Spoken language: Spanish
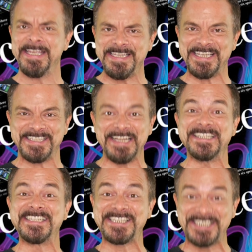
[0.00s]
y
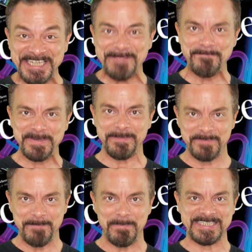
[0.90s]
estén siempre
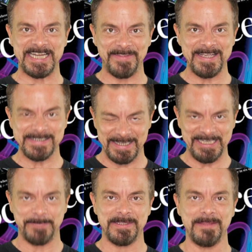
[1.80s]
bien basadas
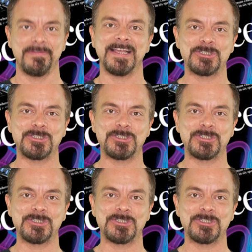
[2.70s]
en evidencia